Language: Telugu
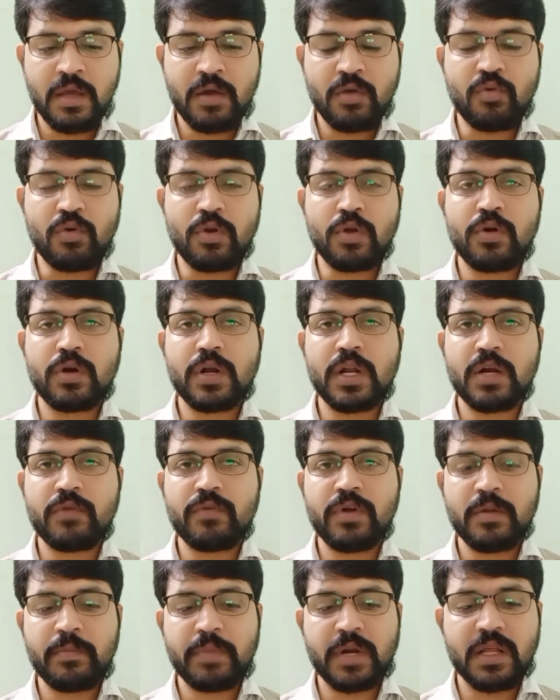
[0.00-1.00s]

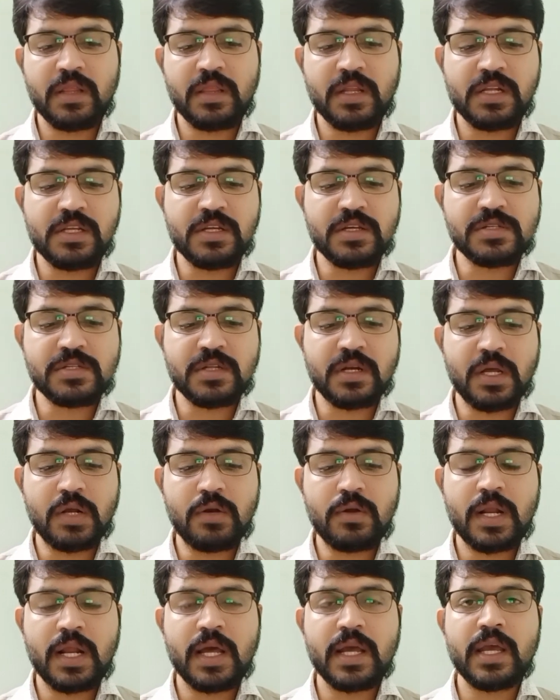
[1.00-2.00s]
కూలగొట్టేటువంటి ప్రయత్నాలు చేస్తున్నారు
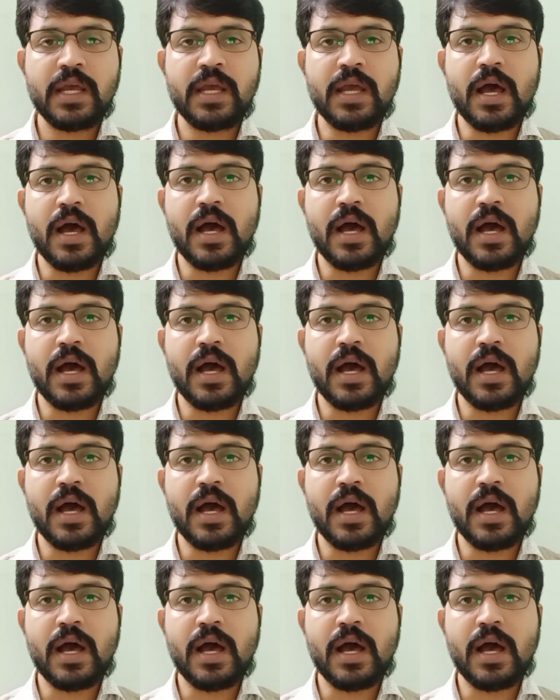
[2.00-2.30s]
అలాగే